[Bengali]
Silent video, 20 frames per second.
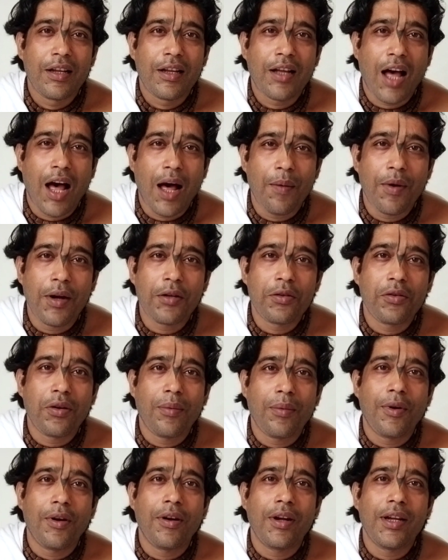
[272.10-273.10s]
খাওয়ার
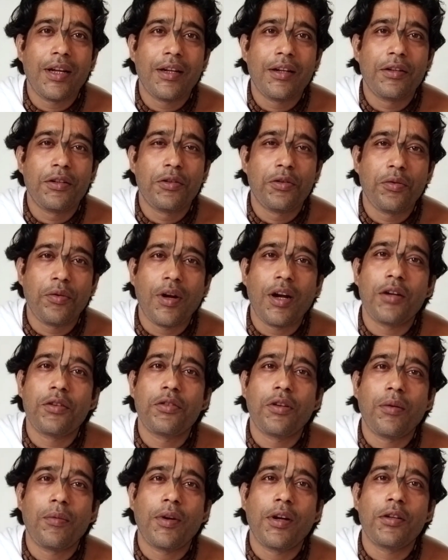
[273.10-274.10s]
সময় শোয়ার
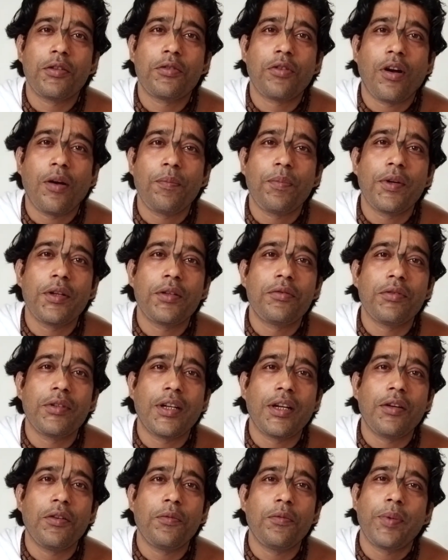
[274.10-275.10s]
সময় সব
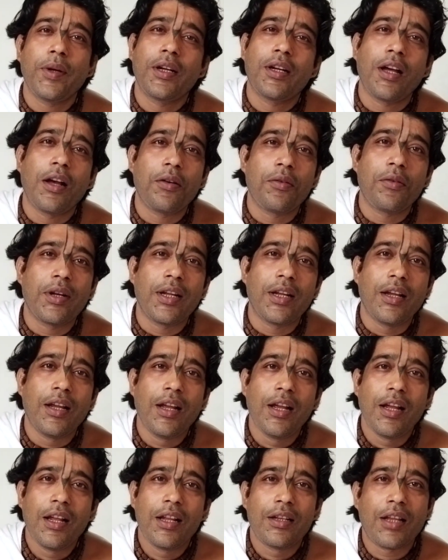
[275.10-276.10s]
কিছুকে উপেক্ষা করে
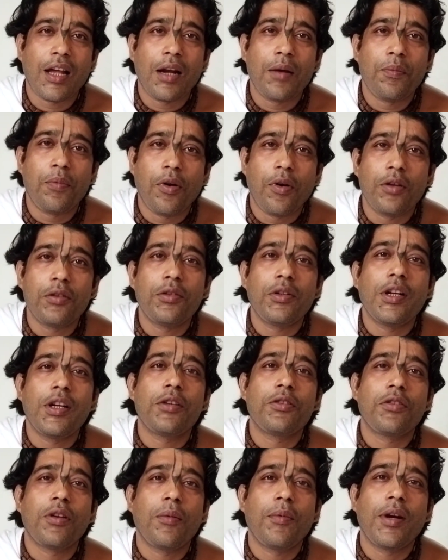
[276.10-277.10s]
তার
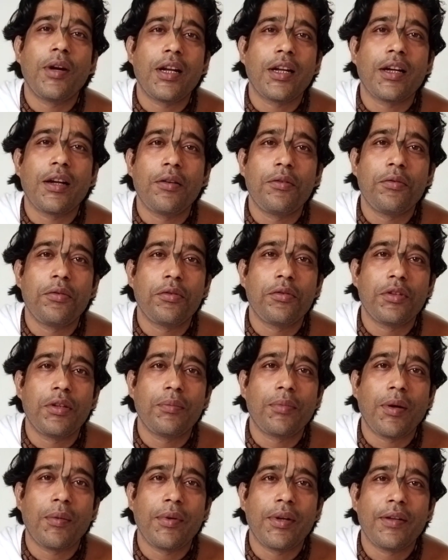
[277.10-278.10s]
ভজনের সময়টাকে গুরুত্ব
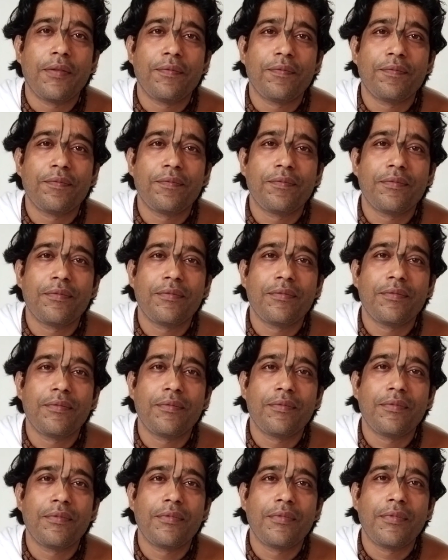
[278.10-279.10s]
পাবে
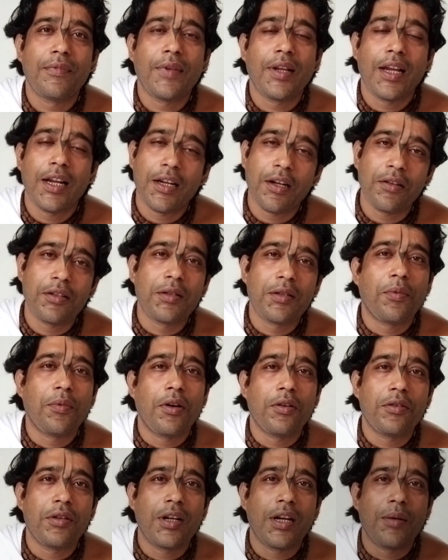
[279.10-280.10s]
এটা হচ্ছে
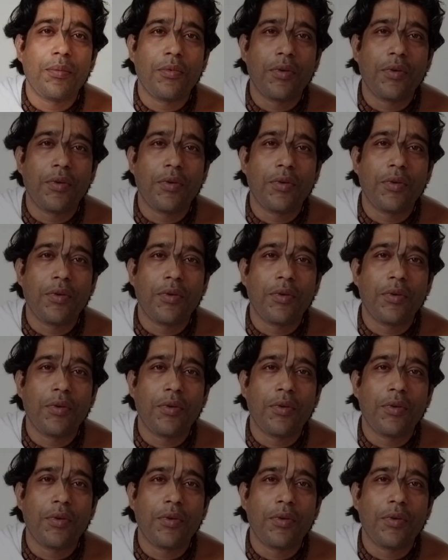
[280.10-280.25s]
ভজনের